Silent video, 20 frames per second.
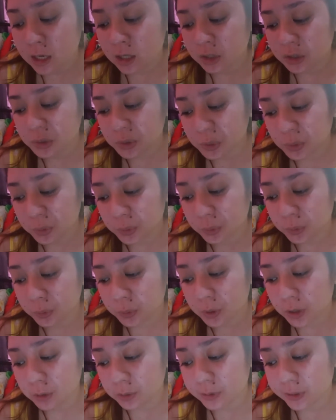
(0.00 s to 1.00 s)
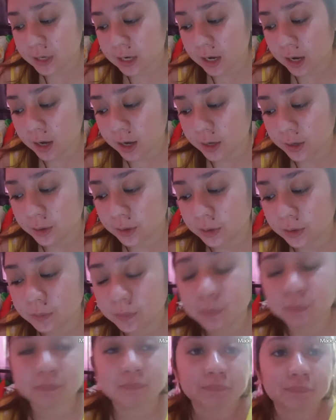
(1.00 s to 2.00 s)
So, ano sila kayon?
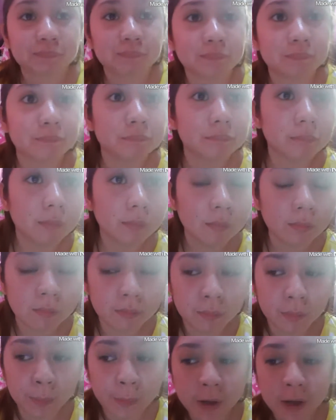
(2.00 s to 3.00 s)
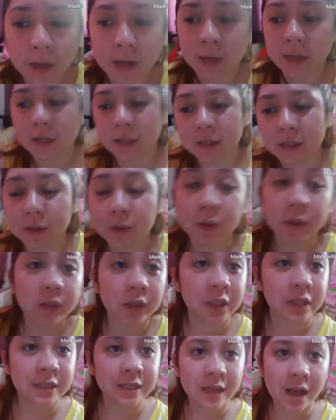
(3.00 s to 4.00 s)

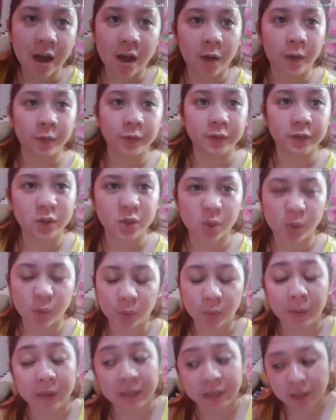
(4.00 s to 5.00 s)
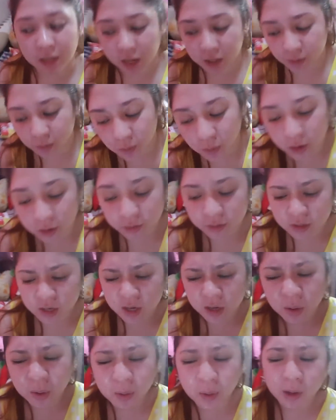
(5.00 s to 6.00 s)
Mag-ultrasound. So, balitaan ko kayo.
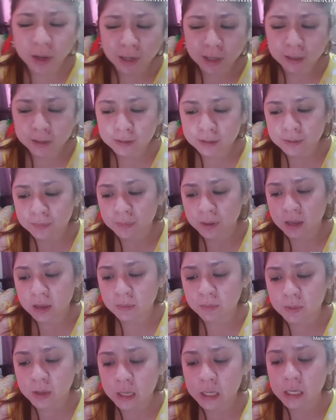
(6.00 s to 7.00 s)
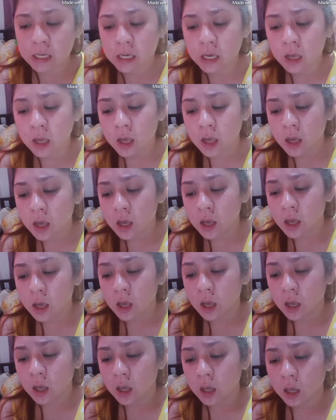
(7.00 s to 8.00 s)
Sana okay lang si baby.
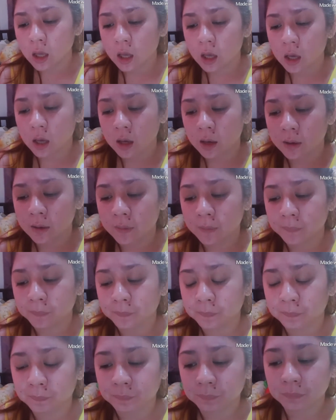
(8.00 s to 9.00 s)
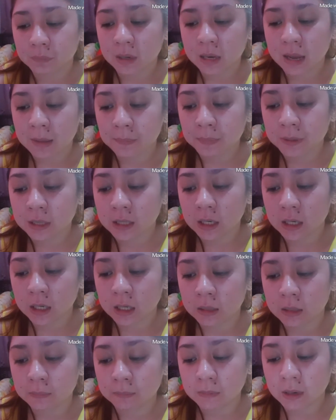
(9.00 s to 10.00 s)
Ah, uh, malapit ng
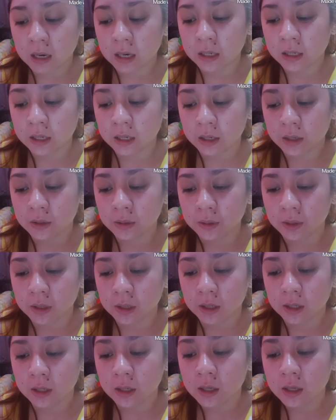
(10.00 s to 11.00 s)
mga anak yun.